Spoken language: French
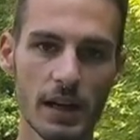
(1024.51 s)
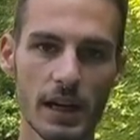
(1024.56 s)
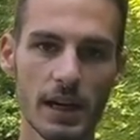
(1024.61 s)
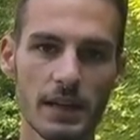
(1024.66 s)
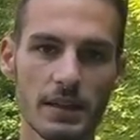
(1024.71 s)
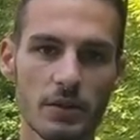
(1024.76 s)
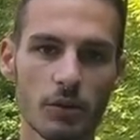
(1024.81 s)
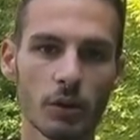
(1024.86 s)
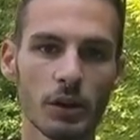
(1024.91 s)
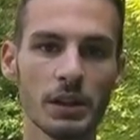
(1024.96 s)
Et
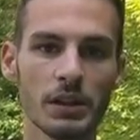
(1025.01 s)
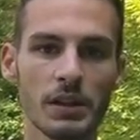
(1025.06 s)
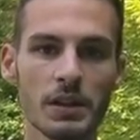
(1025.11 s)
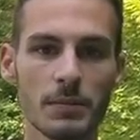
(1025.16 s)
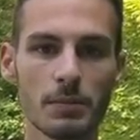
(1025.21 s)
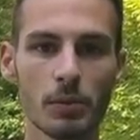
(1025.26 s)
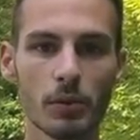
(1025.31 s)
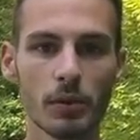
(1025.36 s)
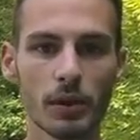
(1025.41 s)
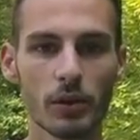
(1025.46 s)
si on est
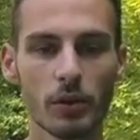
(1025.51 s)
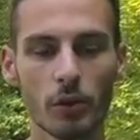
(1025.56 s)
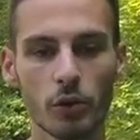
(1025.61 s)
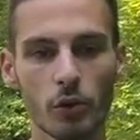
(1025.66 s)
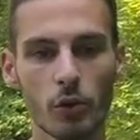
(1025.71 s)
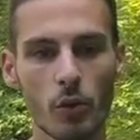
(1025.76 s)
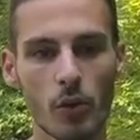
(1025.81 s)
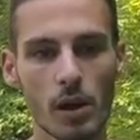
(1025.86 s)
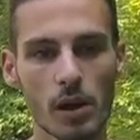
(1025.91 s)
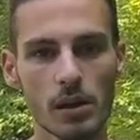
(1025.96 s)
dispo et dans le
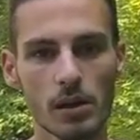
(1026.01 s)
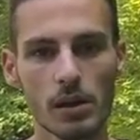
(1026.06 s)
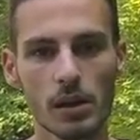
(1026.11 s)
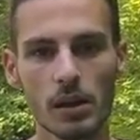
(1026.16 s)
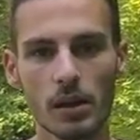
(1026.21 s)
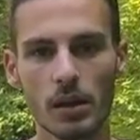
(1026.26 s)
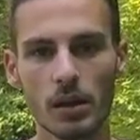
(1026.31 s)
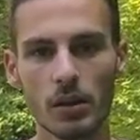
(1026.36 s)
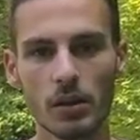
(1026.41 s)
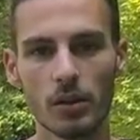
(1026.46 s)
coin,
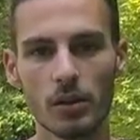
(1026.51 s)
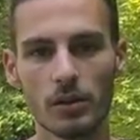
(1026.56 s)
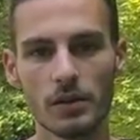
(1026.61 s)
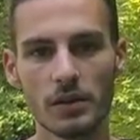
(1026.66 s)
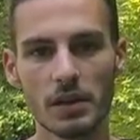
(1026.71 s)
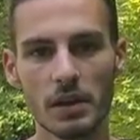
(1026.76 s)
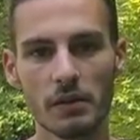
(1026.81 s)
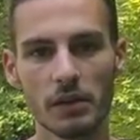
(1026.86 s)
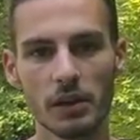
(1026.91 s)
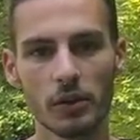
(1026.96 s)
euh,
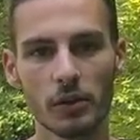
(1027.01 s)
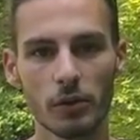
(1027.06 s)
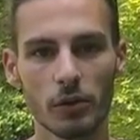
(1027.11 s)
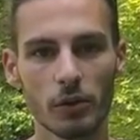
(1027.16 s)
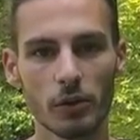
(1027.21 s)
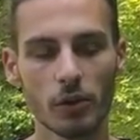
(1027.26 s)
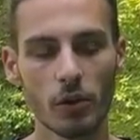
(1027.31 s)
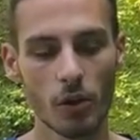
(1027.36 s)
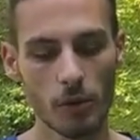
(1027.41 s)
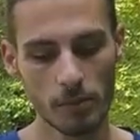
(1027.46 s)
c'est avec
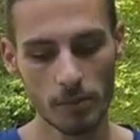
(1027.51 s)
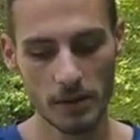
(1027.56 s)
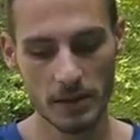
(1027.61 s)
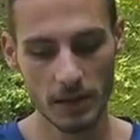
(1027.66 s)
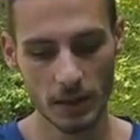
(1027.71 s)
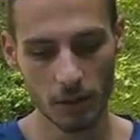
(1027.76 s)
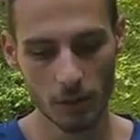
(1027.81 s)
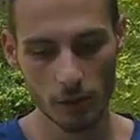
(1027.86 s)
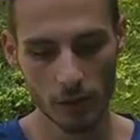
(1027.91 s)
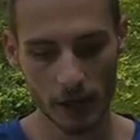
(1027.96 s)
euh, grand plaisir qu'on